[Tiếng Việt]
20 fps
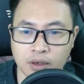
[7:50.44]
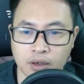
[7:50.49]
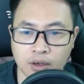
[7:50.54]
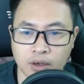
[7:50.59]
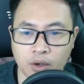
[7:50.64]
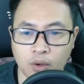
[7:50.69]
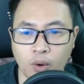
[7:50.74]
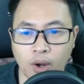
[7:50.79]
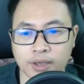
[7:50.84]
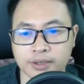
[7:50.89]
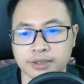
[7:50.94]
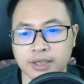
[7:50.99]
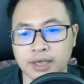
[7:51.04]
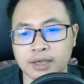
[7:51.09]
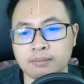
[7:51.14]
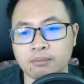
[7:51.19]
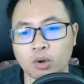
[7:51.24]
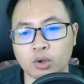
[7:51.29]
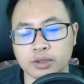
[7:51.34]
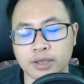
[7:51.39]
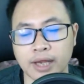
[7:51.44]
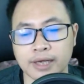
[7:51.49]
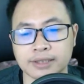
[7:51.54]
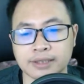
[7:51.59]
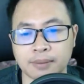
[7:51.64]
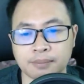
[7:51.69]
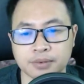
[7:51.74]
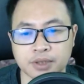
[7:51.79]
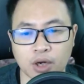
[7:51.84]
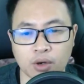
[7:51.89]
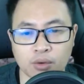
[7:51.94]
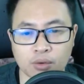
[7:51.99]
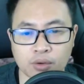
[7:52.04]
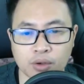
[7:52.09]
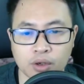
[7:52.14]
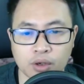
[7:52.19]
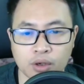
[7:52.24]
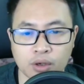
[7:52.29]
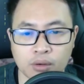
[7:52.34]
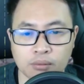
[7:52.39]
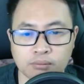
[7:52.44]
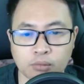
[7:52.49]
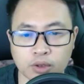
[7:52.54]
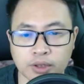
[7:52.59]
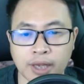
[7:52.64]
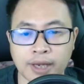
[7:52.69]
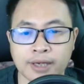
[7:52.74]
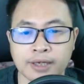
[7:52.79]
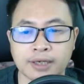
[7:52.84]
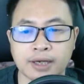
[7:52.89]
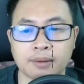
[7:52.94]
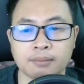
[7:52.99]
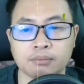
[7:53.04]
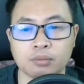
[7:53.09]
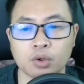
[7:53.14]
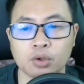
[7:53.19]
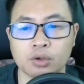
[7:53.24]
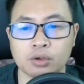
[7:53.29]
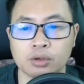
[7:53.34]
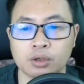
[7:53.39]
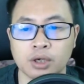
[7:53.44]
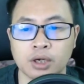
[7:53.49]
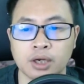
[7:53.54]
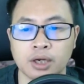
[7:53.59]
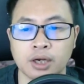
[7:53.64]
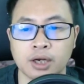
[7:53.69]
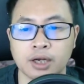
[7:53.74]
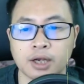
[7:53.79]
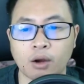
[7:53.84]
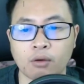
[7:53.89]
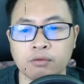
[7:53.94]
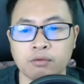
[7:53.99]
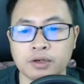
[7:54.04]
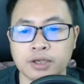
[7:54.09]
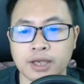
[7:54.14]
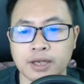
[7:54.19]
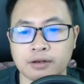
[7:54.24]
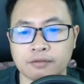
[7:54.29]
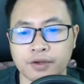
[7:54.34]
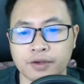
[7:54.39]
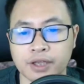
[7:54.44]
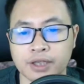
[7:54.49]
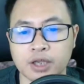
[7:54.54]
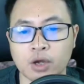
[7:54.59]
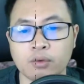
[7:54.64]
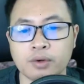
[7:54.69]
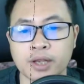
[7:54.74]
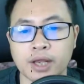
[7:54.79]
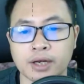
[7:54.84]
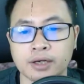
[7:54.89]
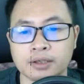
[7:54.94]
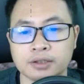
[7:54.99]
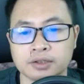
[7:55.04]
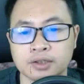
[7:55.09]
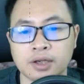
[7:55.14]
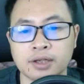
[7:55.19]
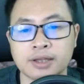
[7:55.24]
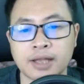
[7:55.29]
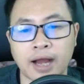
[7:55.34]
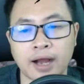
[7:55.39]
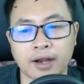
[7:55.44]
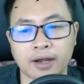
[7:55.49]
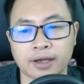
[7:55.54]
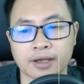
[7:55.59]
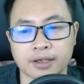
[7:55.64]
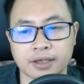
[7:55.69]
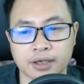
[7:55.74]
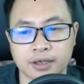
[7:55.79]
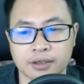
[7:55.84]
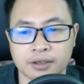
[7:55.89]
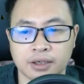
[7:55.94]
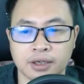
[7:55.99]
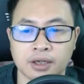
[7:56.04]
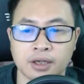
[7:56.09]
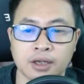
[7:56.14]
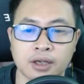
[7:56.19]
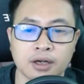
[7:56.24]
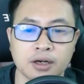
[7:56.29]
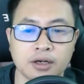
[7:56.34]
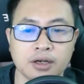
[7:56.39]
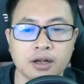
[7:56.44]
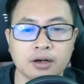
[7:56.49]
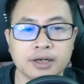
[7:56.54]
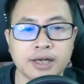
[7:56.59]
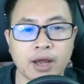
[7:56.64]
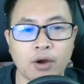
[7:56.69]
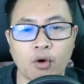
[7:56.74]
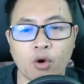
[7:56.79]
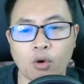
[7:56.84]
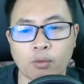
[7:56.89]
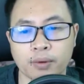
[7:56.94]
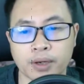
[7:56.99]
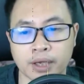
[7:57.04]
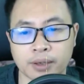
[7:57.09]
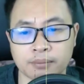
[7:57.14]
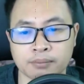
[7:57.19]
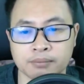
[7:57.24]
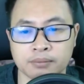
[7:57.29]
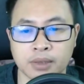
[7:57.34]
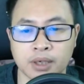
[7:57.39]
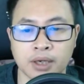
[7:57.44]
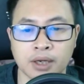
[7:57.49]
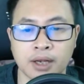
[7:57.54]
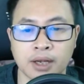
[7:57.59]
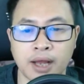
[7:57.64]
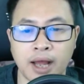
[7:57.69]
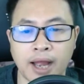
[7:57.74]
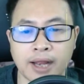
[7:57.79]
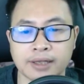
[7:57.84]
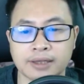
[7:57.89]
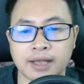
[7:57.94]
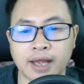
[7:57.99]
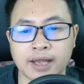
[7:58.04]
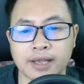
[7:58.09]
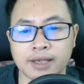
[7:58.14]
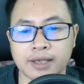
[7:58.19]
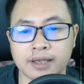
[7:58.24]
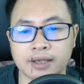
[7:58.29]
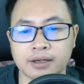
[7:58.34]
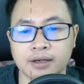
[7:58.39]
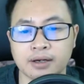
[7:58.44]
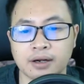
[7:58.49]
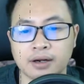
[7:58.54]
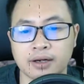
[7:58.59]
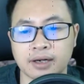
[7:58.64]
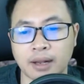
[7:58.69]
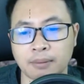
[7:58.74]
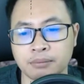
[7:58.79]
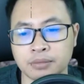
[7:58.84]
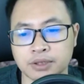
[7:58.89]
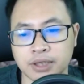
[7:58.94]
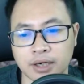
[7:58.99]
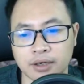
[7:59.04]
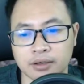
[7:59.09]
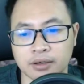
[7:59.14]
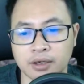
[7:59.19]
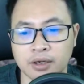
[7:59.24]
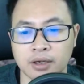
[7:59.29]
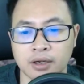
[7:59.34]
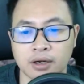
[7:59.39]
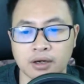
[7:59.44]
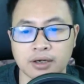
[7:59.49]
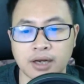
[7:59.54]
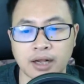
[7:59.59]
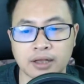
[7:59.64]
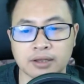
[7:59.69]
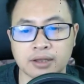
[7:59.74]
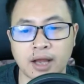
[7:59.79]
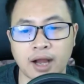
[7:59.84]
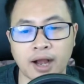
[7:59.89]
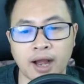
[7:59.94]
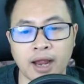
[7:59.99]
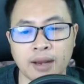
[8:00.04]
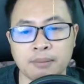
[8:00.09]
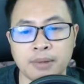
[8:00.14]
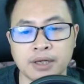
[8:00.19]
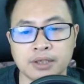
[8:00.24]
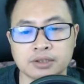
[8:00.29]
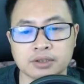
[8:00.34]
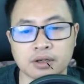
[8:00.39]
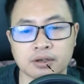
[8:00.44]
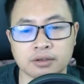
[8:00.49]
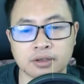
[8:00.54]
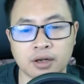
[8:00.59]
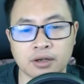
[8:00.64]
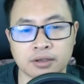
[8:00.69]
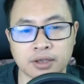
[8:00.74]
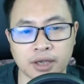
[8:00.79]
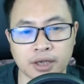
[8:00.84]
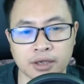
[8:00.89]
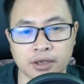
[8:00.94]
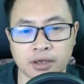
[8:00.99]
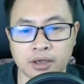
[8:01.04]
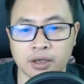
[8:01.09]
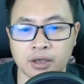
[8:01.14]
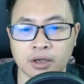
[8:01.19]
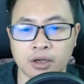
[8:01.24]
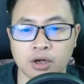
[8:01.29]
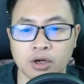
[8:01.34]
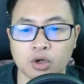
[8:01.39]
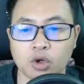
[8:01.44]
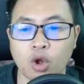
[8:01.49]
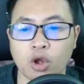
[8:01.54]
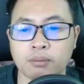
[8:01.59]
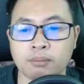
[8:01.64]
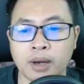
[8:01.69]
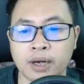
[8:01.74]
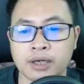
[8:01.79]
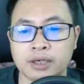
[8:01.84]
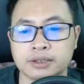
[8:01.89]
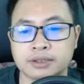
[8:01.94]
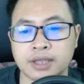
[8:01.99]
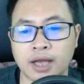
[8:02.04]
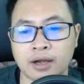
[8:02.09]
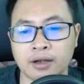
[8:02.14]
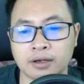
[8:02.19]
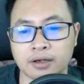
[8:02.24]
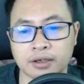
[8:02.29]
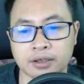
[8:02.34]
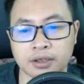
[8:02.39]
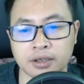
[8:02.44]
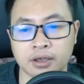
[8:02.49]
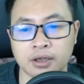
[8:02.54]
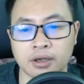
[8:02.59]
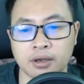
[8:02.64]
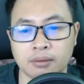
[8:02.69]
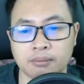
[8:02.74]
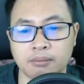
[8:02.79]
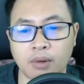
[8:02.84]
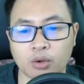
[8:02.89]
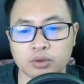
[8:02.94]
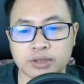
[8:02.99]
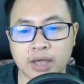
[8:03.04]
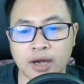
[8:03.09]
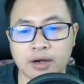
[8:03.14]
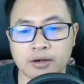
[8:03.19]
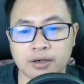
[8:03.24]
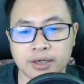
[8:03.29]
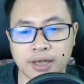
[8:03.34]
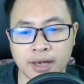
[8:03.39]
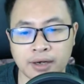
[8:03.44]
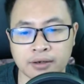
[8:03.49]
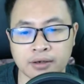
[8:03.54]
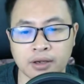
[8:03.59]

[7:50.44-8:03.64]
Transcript: Họa sĩ một tay chấp sau Một tay cầm bút Ngóng nhìn vị thiếu niên dưới tảng cây kia Lưng đeo hộp kiếm Hai tay nắm chặt Đặt thẳng hai bên sườn thân thể Đôi mắt sáng ngời Màu da hơi đen